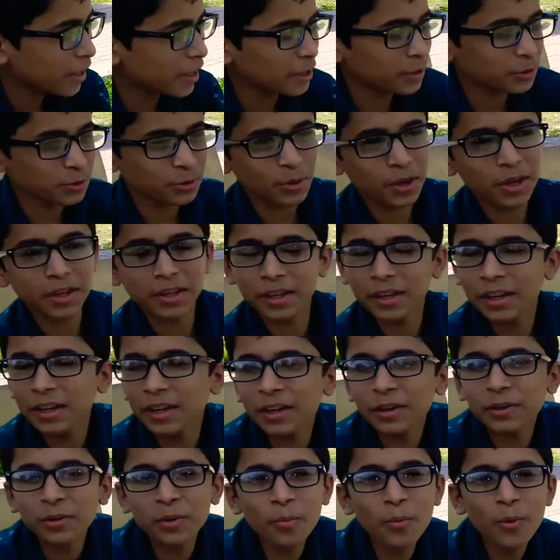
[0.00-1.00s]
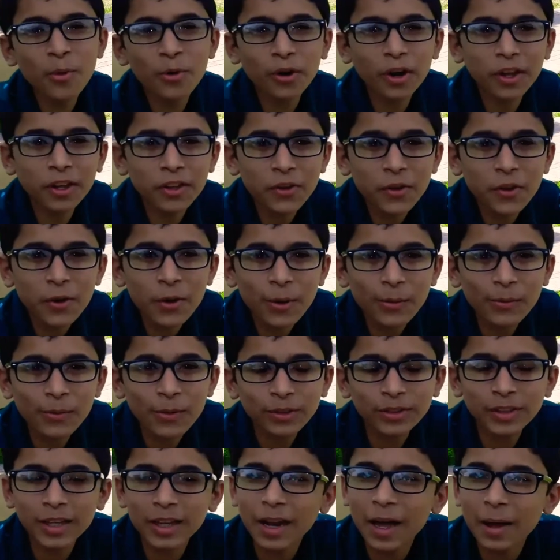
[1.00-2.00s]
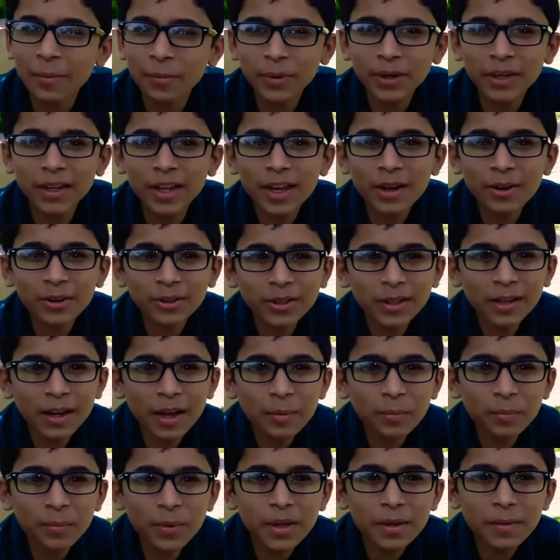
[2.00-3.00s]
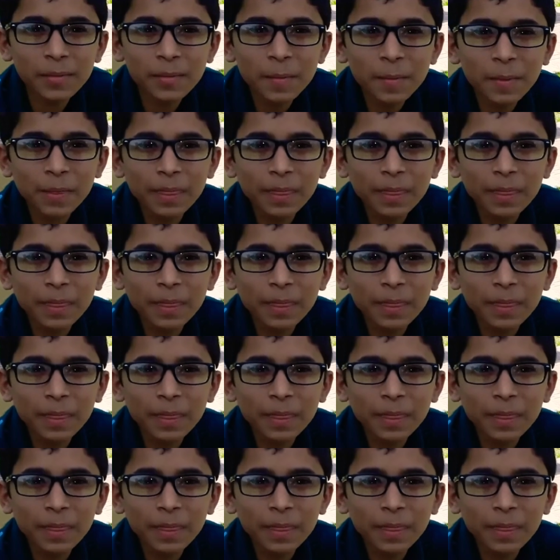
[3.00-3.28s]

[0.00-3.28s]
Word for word: एक चूहे की निकल गुम हो गई वो तालाब पर गया और तालाब पे